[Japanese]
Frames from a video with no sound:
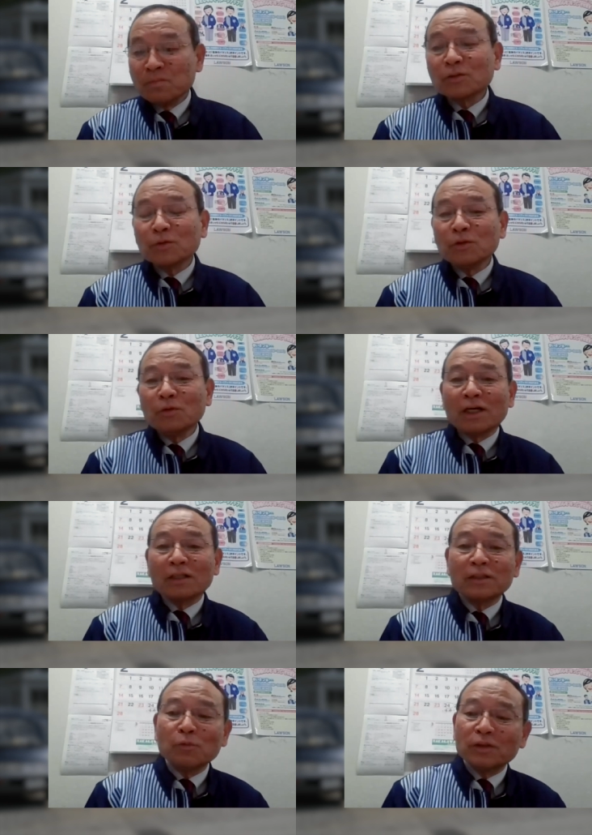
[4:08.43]
まあ、そういうの
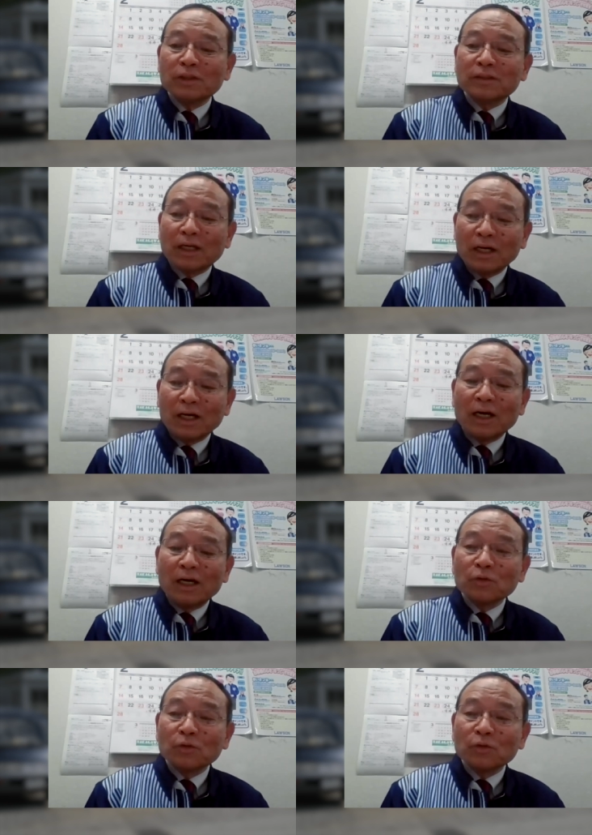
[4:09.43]
があったもんですから